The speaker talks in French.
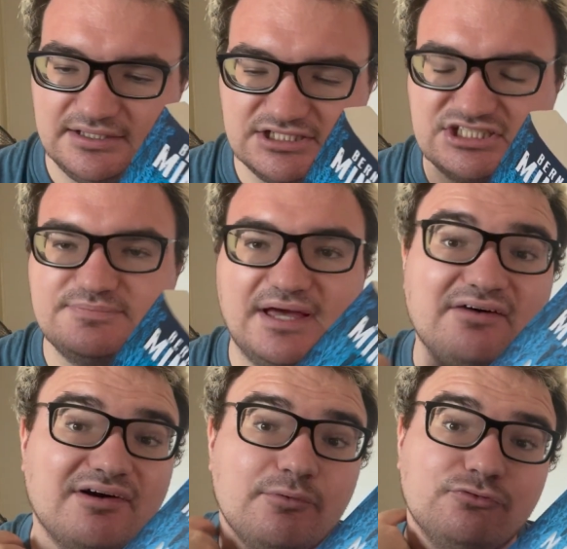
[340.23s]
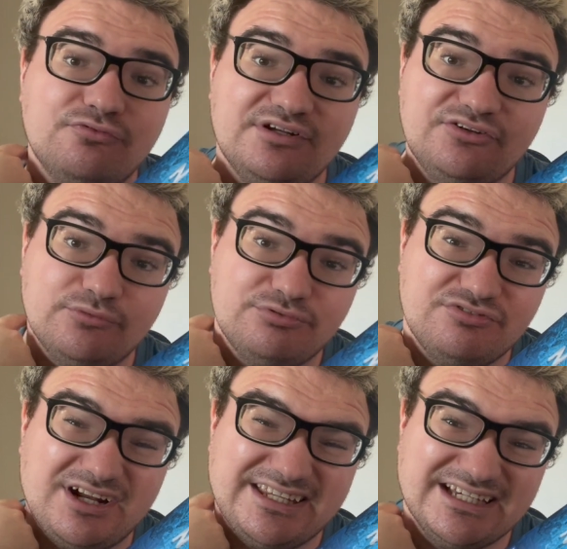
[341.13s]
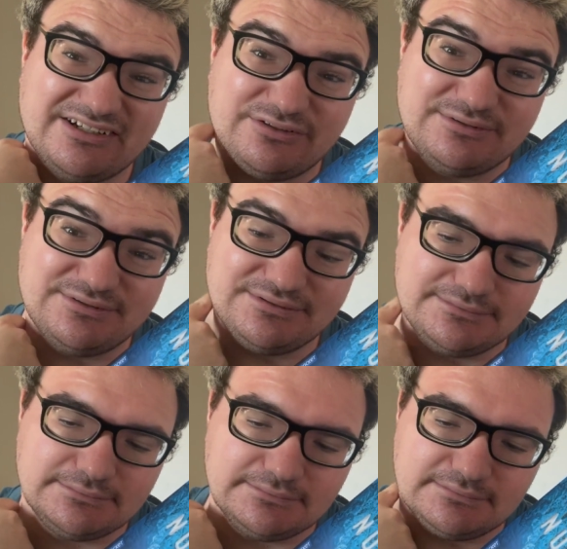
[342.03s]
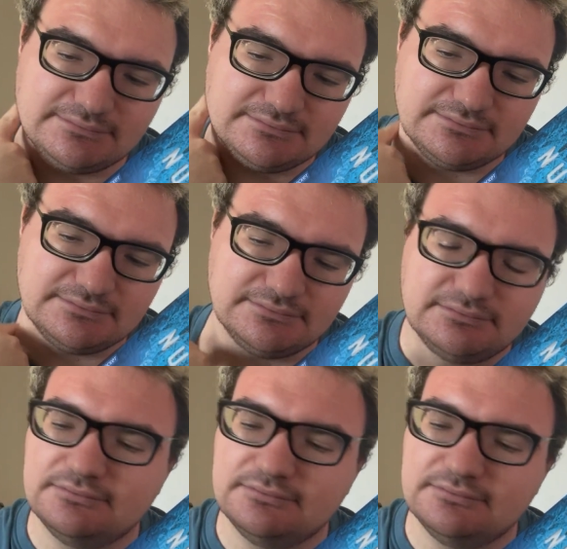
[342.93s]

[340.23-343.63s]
J'espère vraiment trouver le temps de pouvoir lire euh,